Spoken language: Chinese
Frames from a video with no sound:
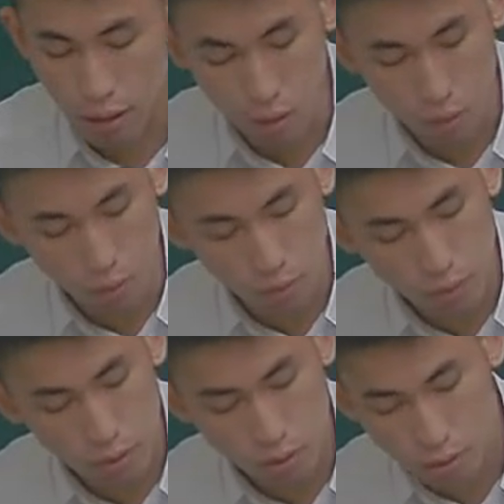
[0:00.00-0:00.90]
家好，我们
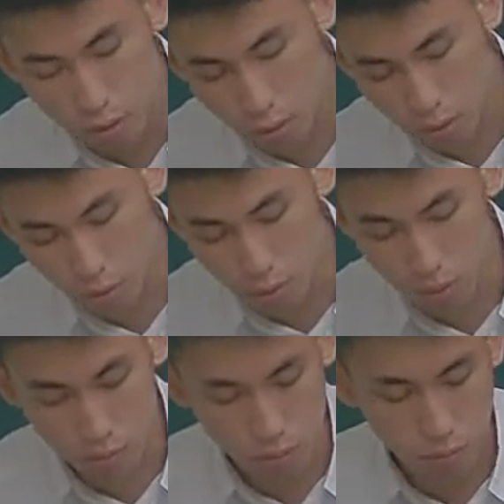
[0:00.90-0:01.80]
今天
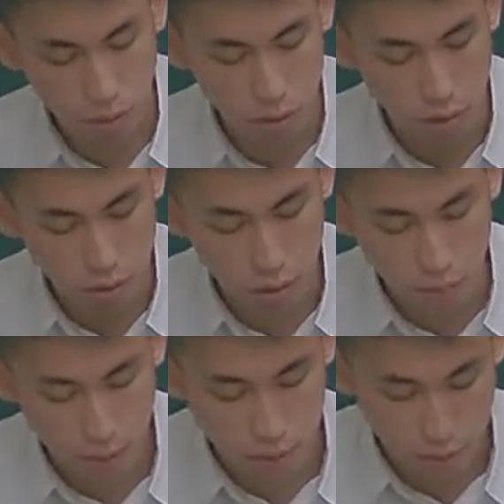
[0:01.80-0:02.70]
从呃上
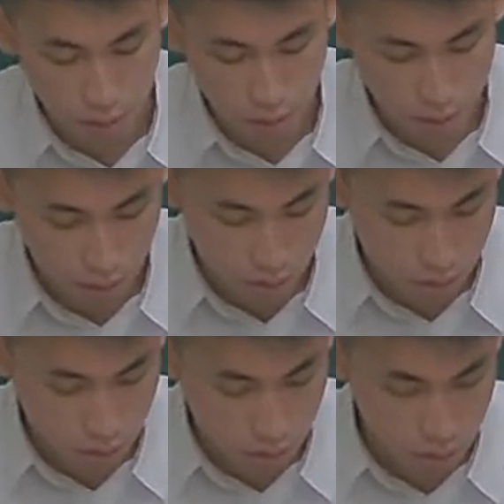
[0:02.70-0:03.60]
礼拜讲到那
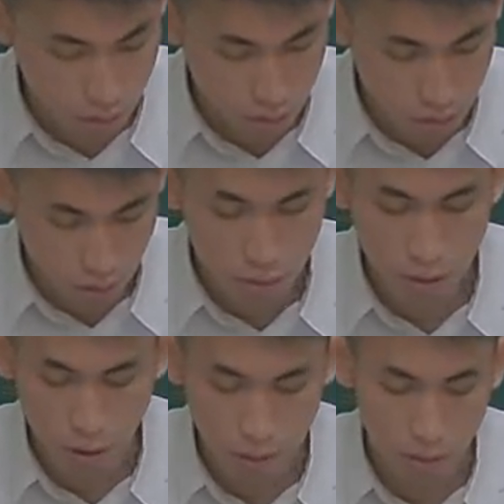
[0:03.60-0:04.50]
个，哎，
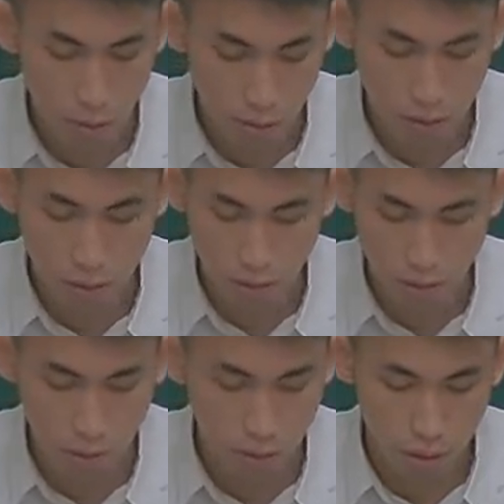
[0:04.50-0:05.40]
上礼拜有一
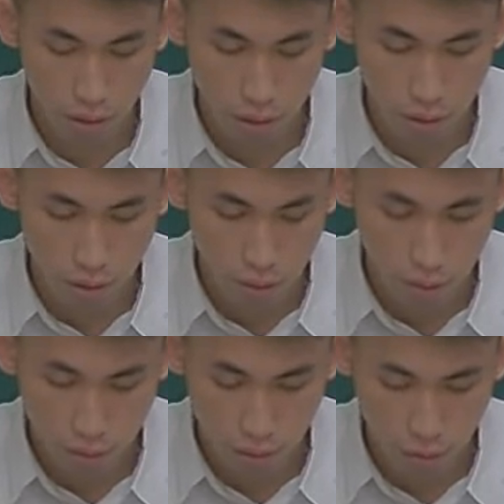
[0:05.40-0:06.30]
题
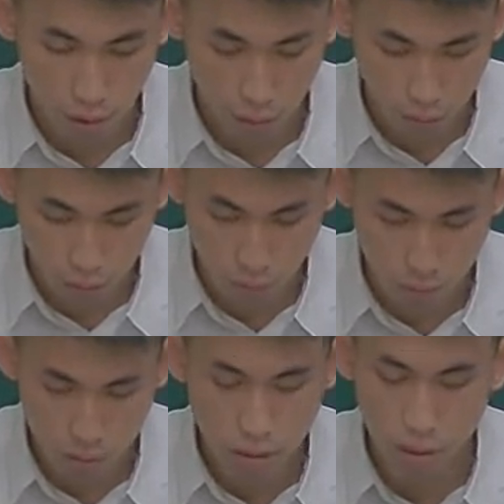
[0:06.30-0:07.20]
有跳过，
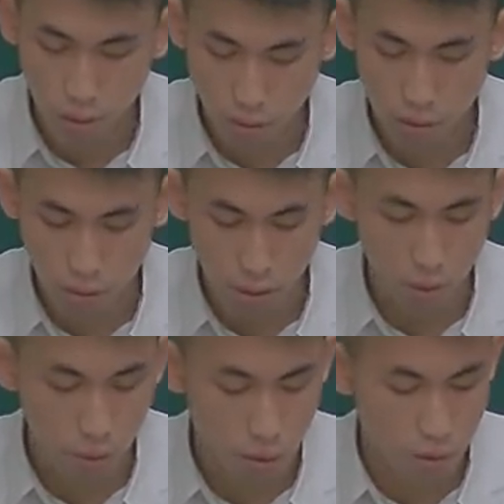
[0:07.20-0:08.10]
之前有一题有
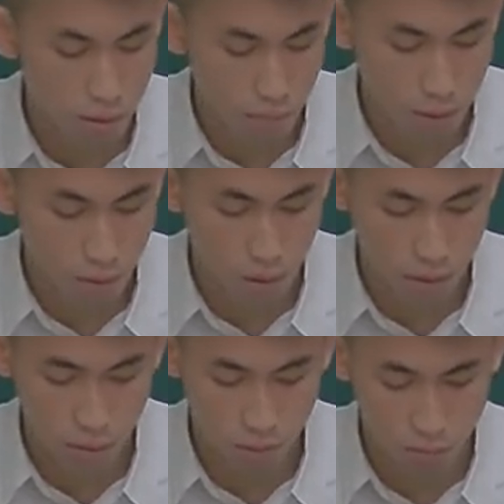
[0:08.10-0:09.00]
跳过，后上礼拜
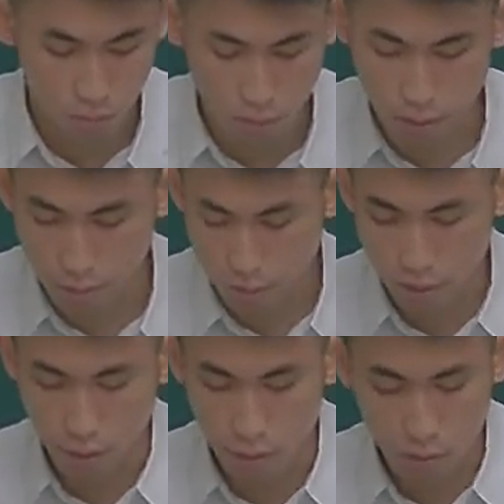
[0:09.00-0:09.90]
刷补讲
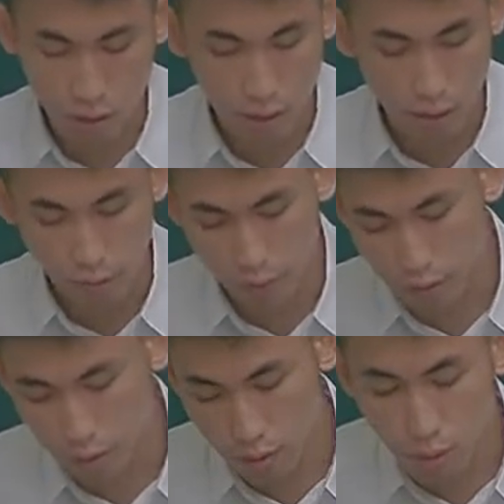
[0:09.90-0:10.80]
嘛，然后大家可以
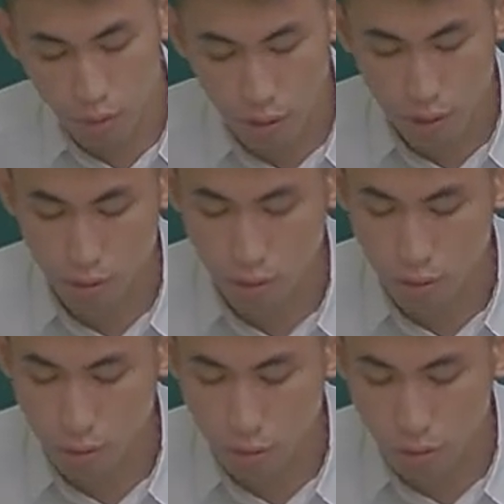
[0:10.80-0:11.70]
翻到一下
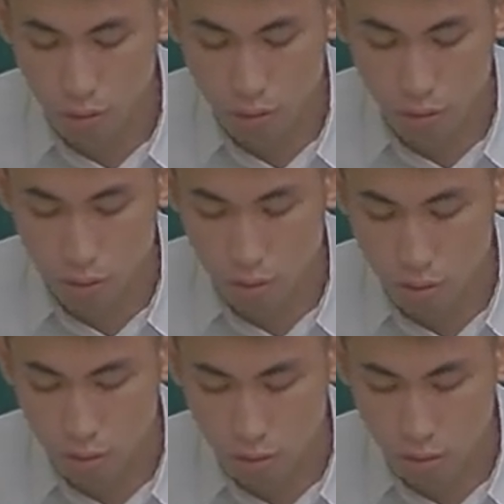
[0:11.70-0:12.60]
讲义的
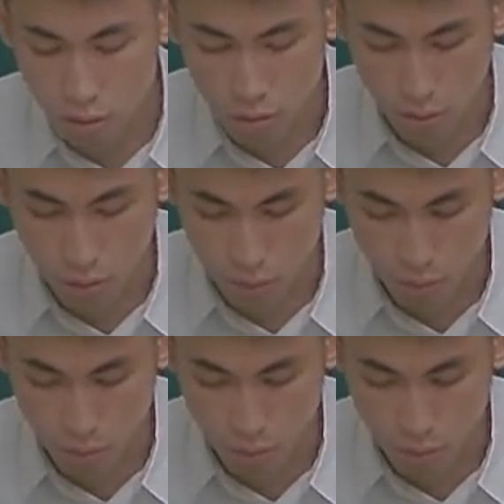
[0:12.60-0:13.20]
第哎